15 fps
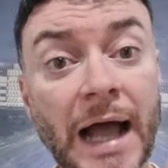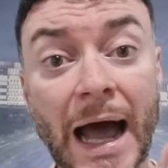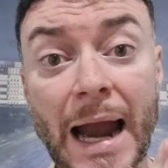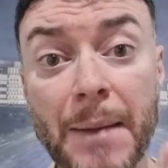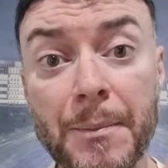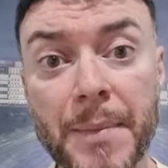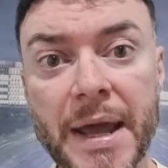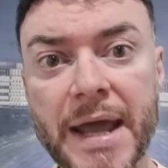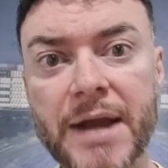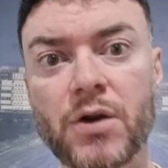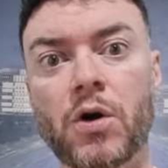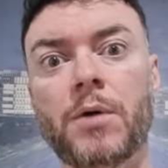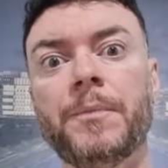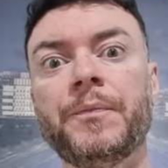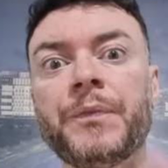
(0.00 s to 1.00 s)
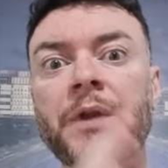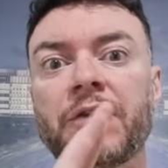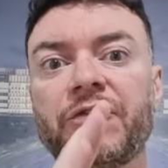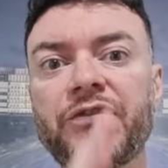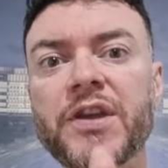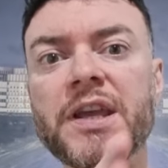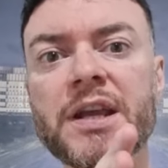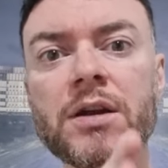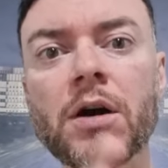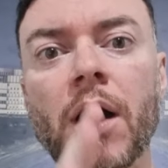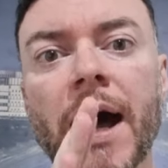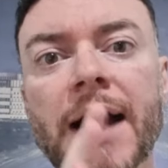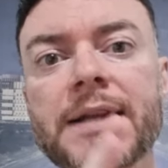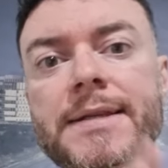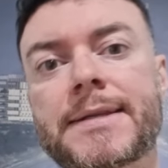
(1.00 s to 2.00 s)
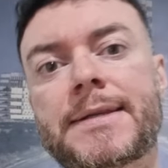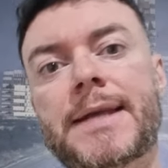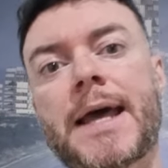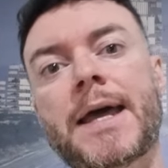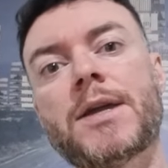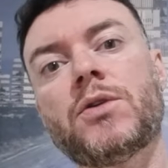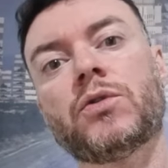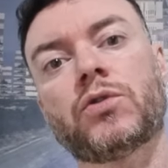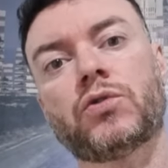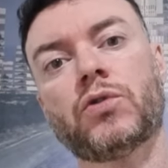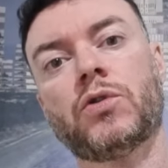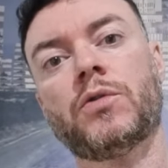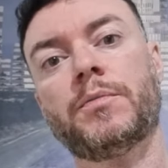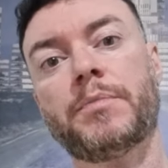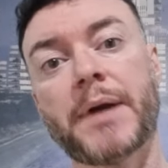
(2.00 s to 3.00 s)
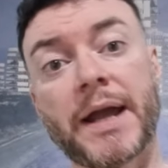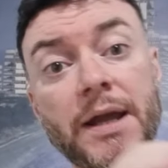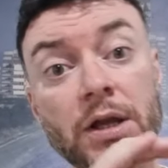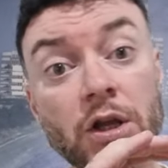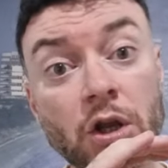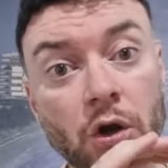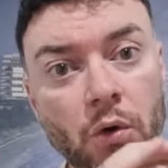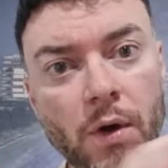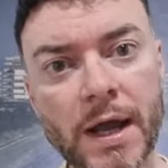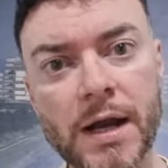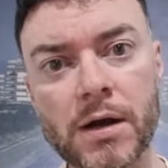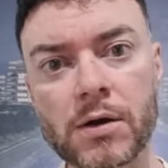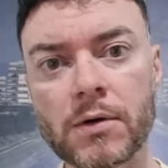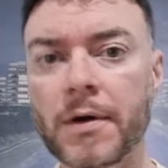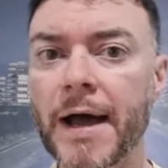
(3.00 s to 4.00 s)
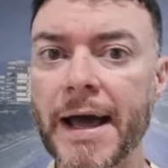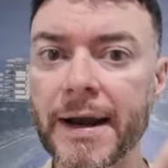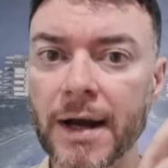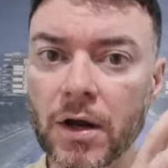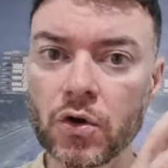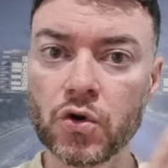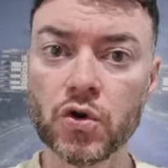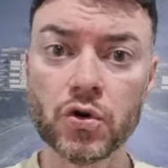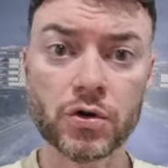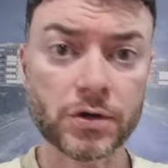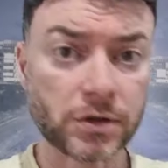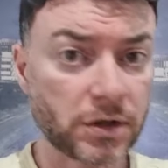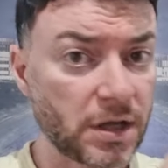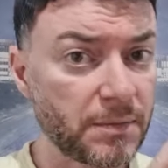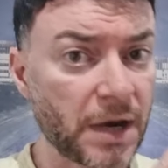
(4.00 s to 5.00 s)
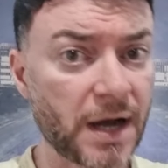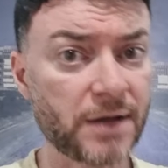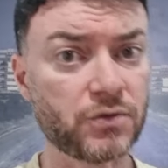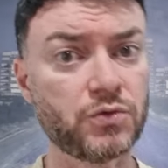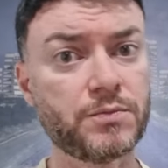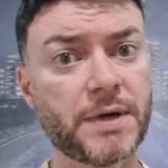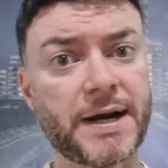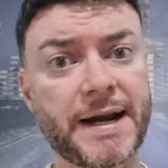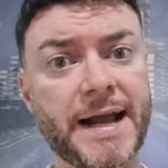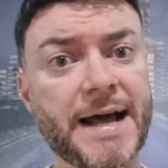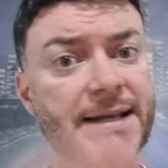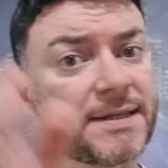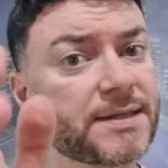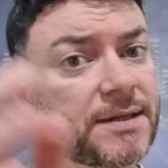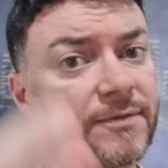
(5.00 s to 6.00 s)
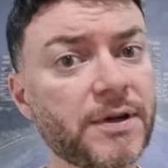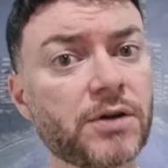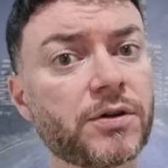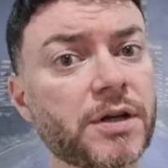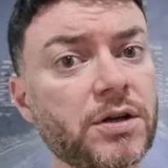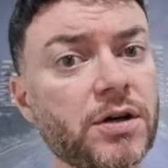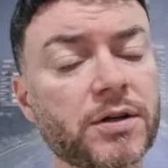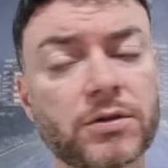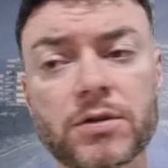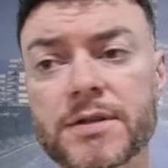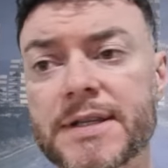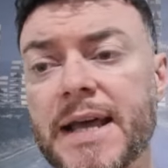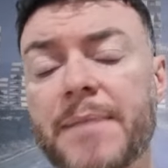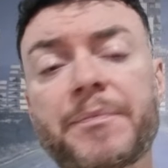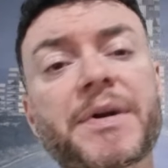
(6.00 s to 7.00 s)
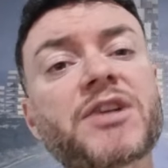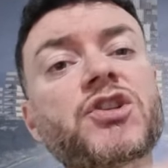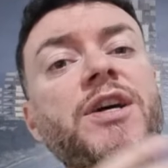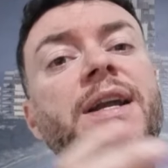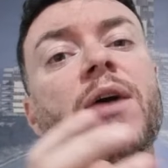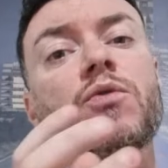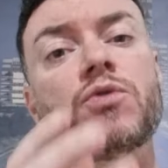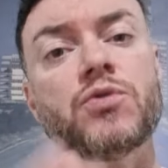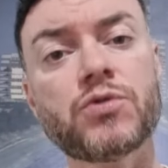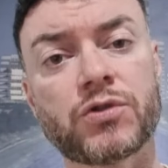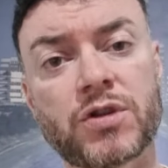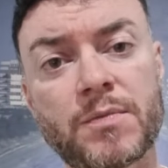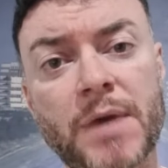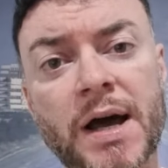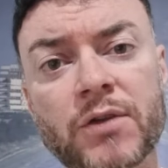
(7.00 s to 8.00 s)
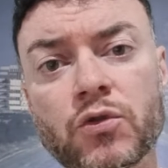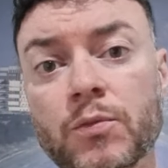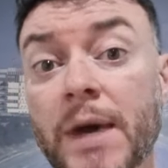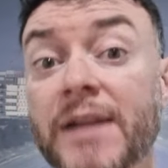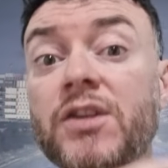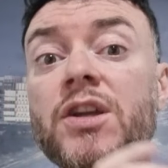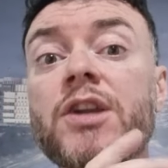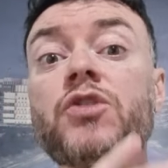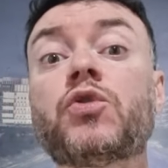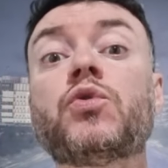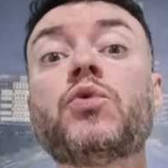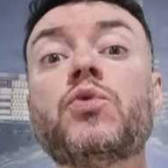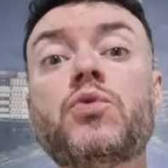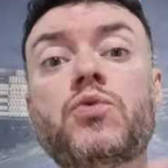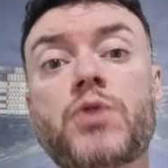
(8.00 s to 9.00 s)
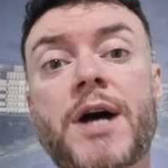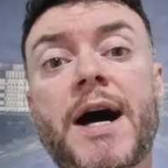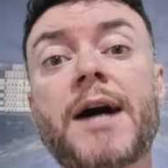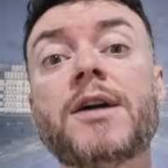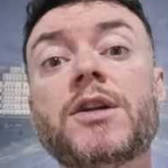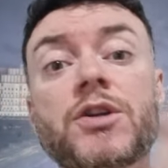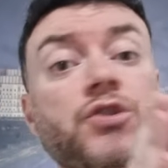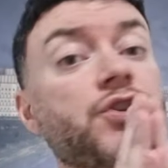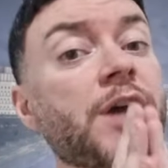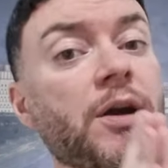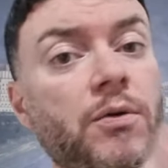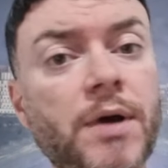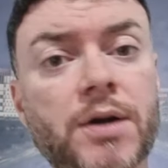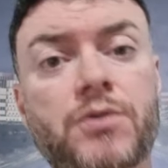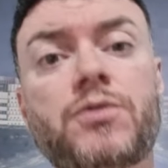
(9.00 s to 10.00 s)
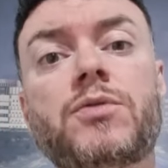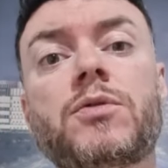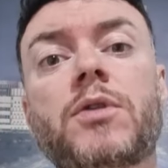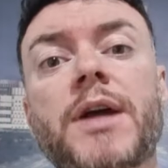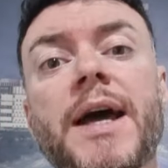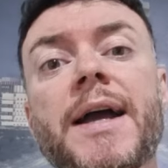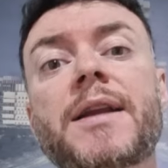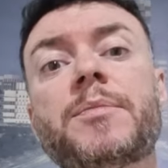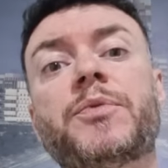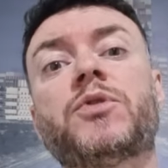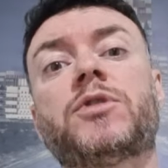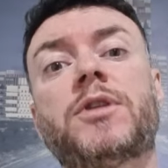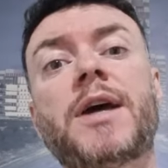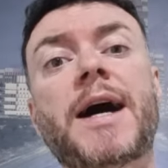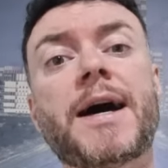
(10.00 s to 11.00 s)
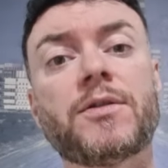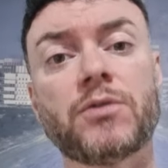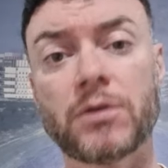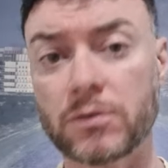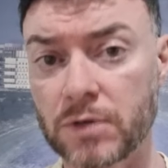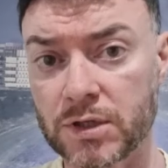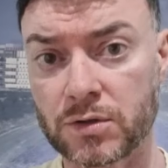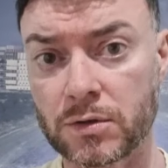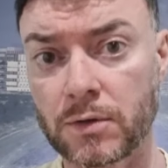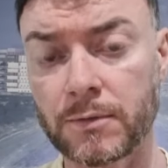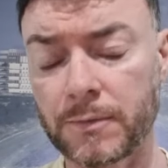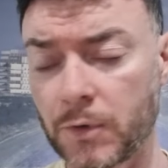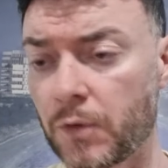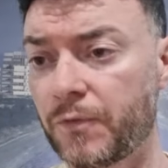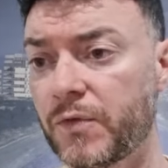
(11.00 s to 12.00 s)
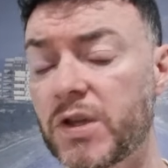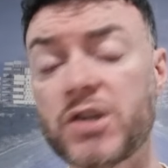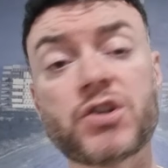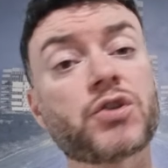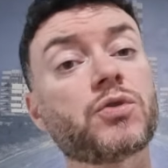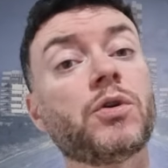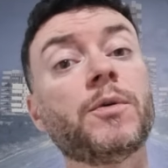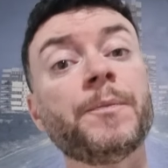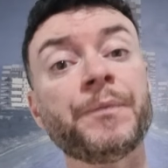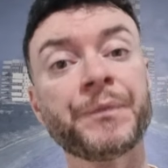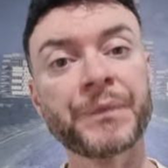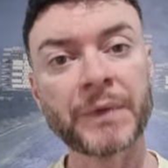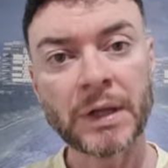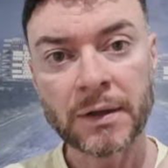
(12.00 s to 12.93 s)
almeno fino al 6 ottobre quello era l'ultimatum, ragazzi, ve lo ricordo sempre, c'era un ultimatum, addirittura c'è qualcuno che ha riportato, questo l'ho visto,